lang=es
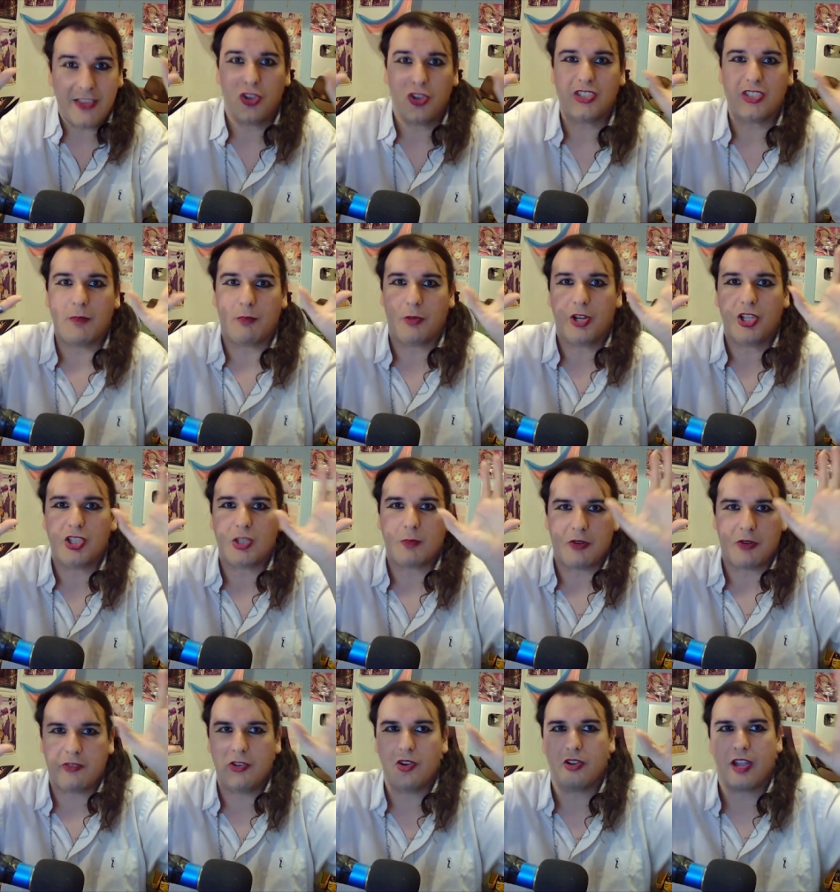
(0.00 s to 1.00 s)
entonces por
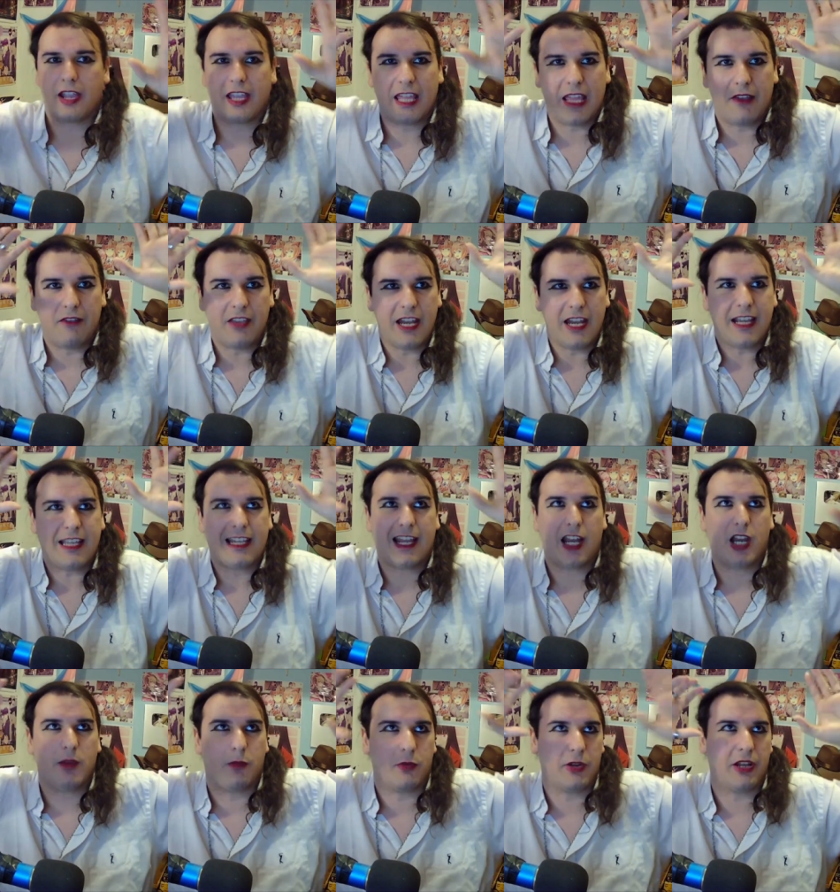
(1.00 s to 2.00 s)
eso prefiero que quede bien en
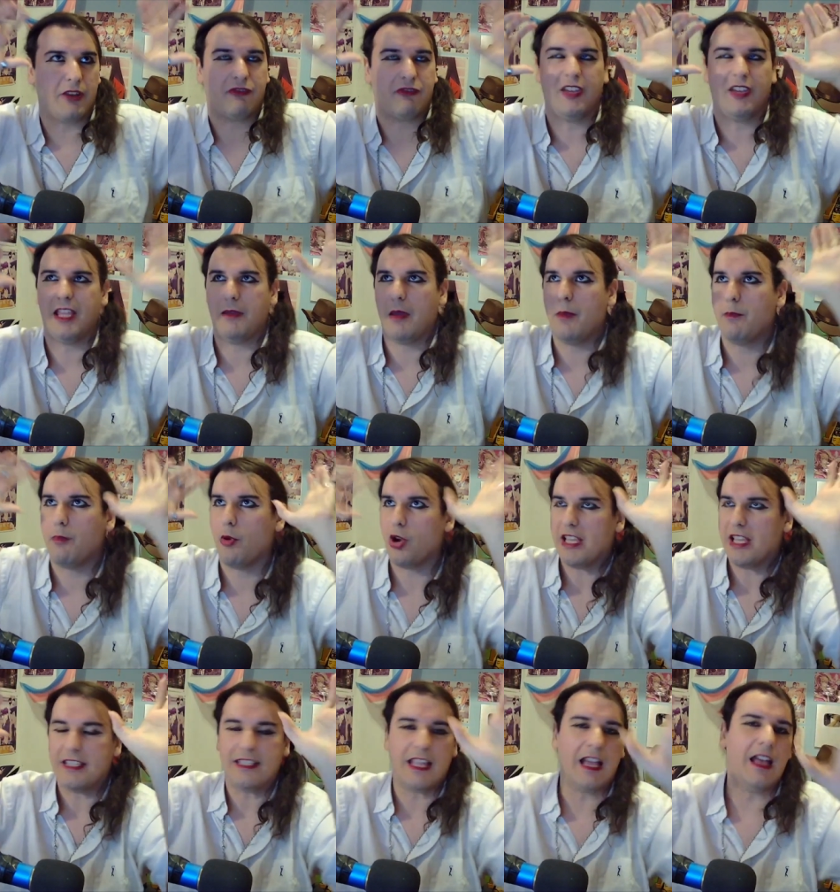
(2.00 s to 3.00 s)
claro y poner Fede B.
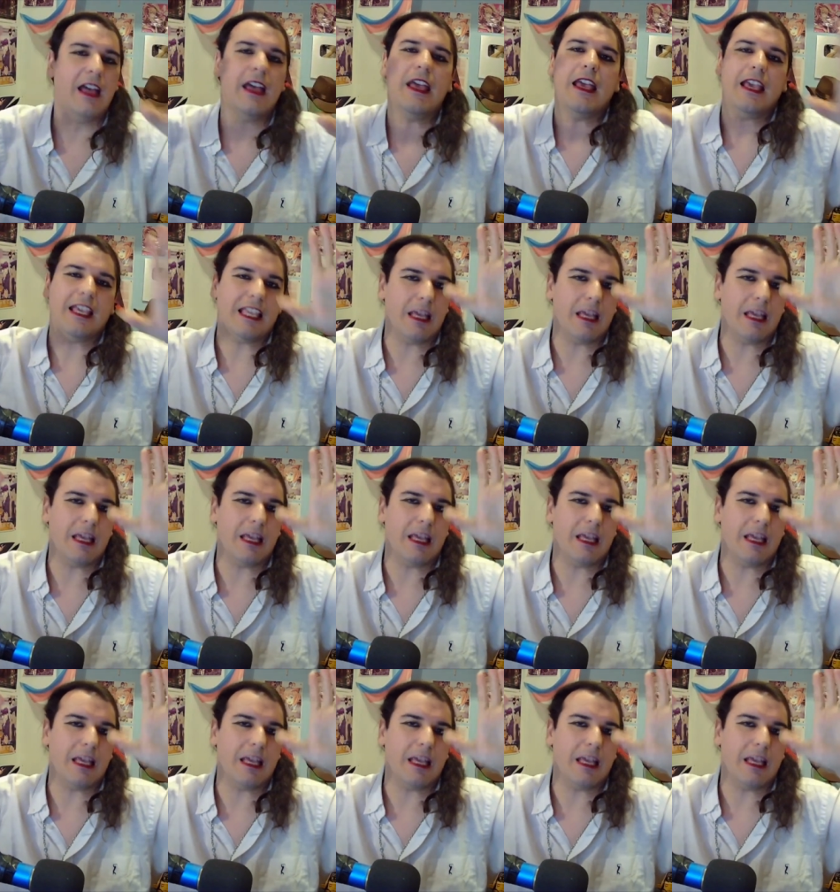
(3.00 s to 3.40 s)
Polita,